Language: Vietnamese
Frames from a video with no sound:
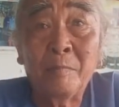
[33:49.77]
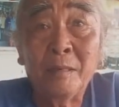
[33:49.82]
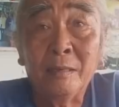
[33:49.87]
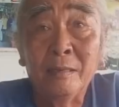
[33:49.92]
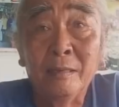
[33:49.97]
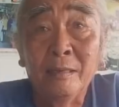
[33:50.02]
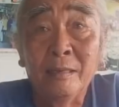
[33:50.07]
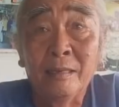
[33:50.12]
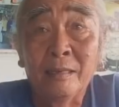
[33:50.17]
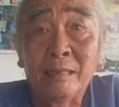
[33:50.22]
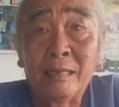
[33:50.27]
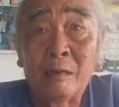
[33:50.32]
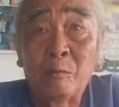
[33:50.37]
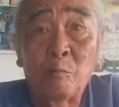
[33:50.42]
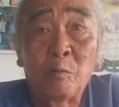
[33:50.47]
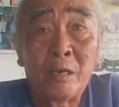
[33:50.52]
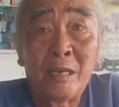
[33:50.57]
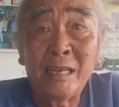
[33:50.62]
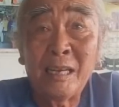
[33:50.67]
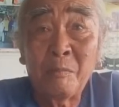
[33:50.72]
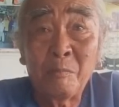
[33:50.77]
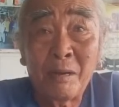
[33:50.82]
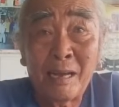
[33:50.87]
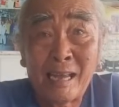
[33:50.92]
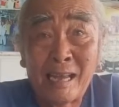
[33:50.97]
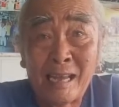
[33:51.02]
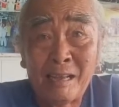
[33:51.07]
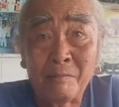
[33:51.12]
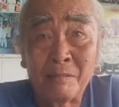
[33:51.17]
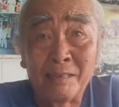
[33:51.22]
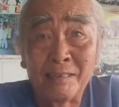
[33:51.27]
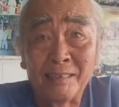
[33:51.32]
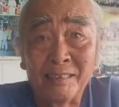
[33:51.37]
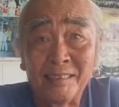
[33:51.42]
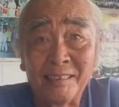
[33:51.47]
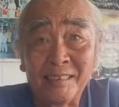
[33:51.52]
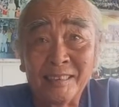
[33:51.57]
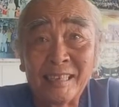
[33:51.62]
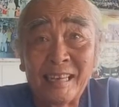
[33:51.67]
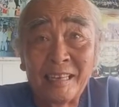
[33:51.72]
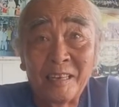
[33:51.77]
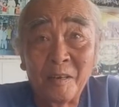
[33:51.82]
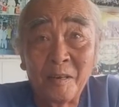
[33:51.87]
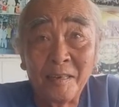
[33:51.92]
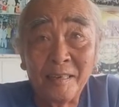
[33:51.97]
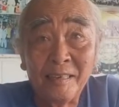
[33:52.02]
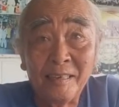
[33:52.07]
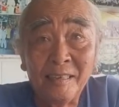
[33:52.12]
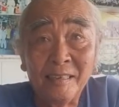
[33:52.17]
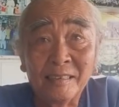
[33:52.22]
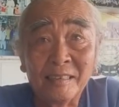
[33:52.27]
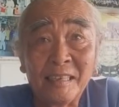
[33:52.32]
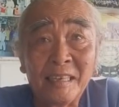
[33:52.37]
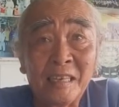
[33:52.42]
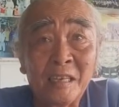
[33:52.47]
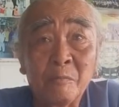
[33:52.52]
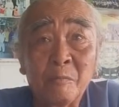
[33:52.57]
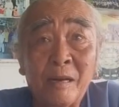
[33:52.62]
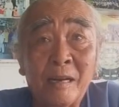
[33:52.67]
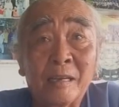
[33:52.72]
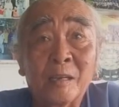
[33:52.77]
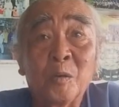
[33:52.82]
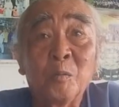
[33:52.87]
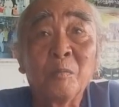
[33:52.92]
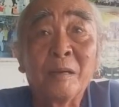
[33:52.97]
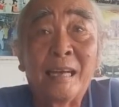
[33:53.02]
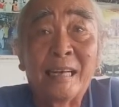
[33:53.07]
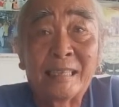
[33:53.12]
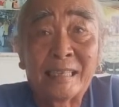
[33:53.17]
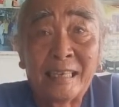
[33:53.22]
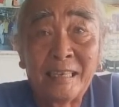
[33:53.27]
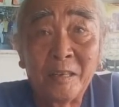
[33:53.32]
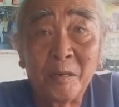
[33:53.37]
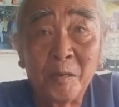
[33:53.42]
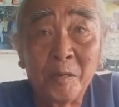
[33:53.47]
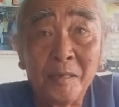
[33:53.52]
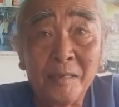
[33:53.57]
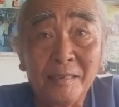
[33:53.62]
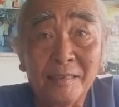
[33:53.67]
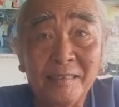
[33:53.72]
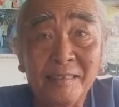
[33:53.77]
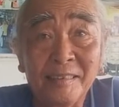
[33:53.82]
á, là quỷ hay ma mà đức thầy nói đó tiên hay phật cũng là tại nó